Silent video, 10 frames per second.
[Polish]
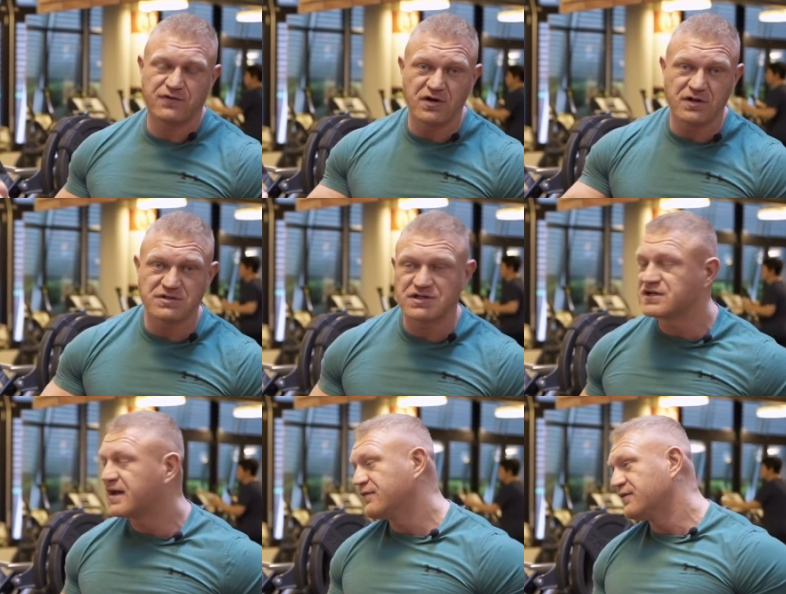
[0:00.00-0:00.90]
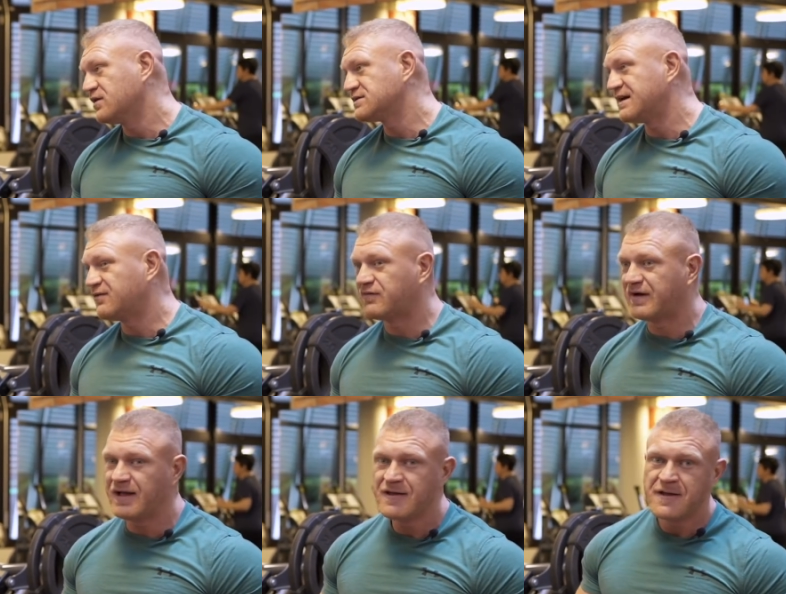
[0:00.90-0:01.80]
z wolnym ciężarem
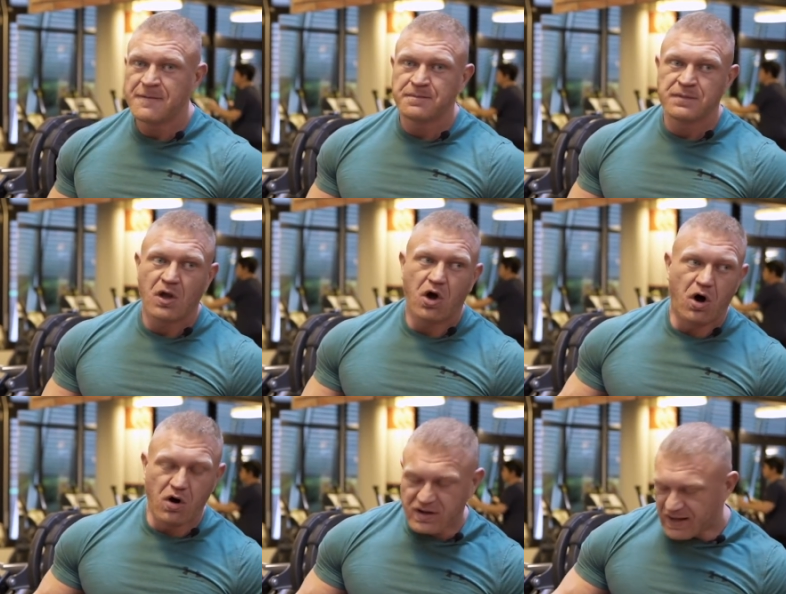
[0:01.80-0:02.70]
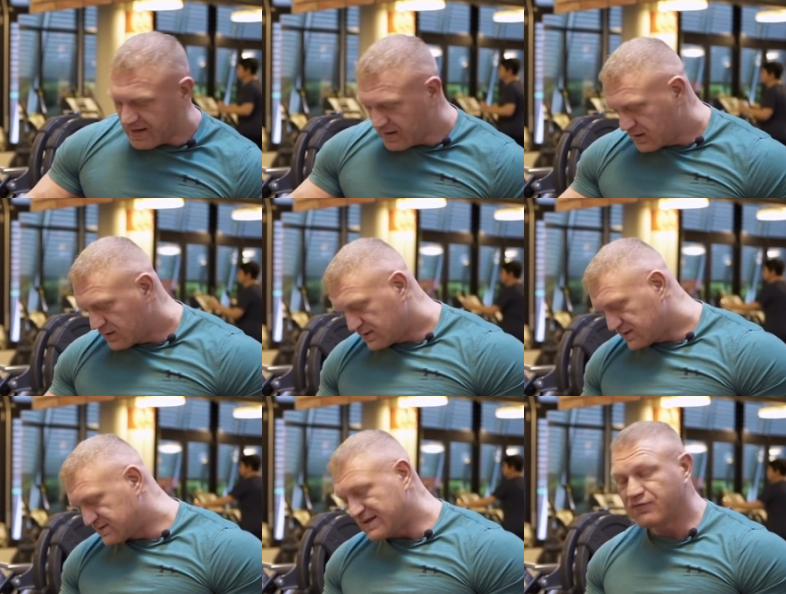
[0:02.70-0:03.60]
wielostawowe, ok,
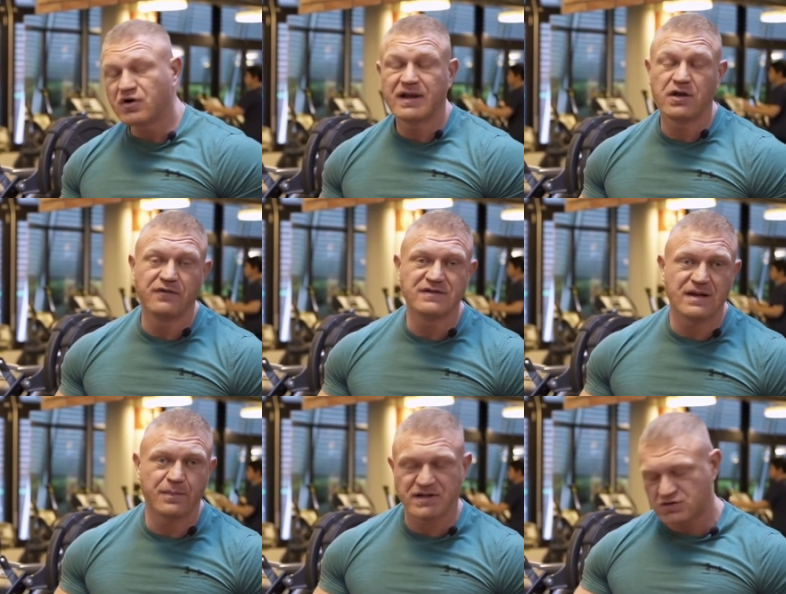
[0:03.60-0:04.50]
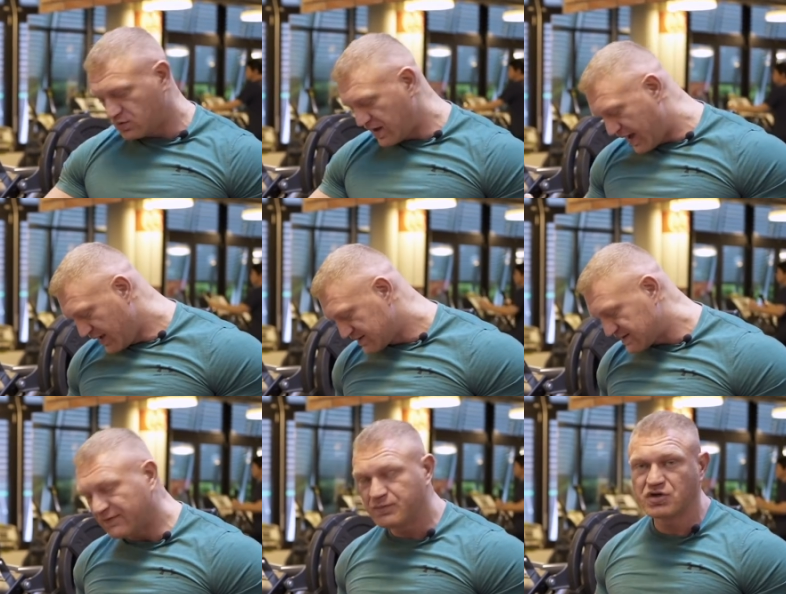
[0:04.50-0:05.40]
staw kolanowy zapracuje,
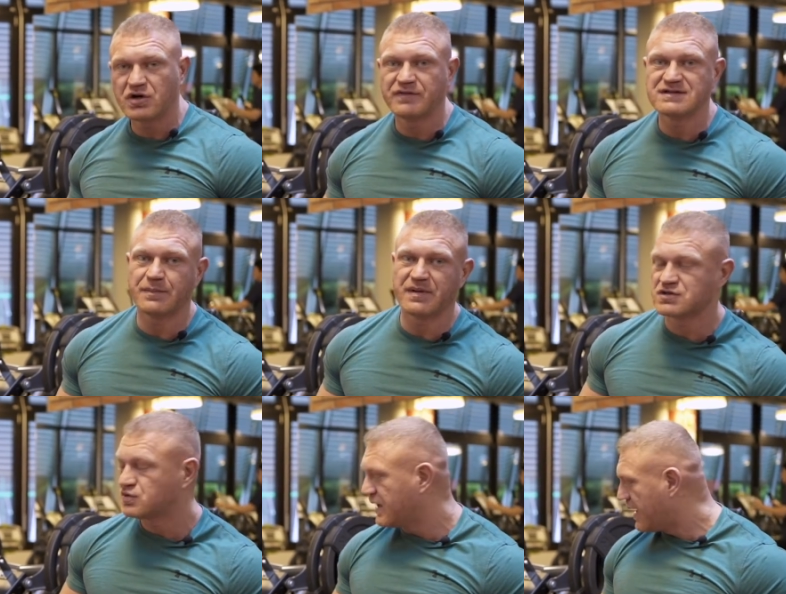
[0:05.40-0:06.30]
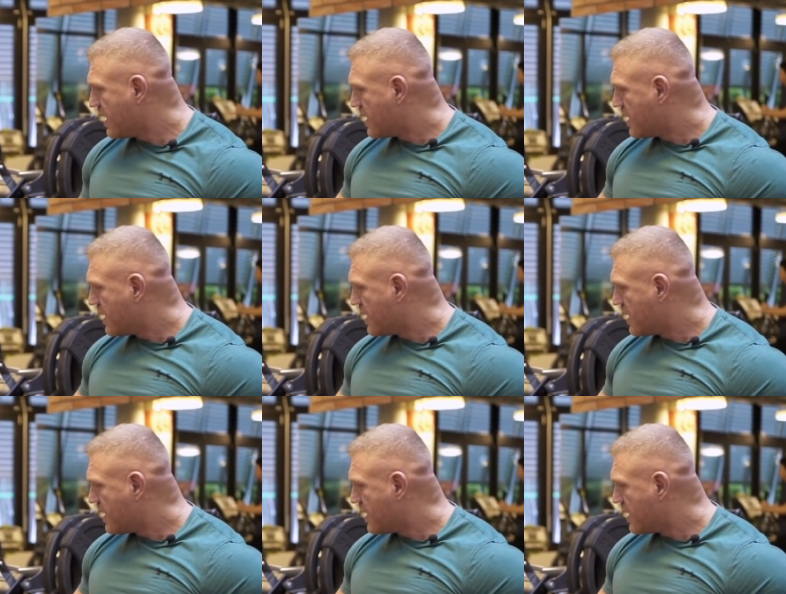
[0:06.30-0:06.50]
staw biodrowy zapracuje.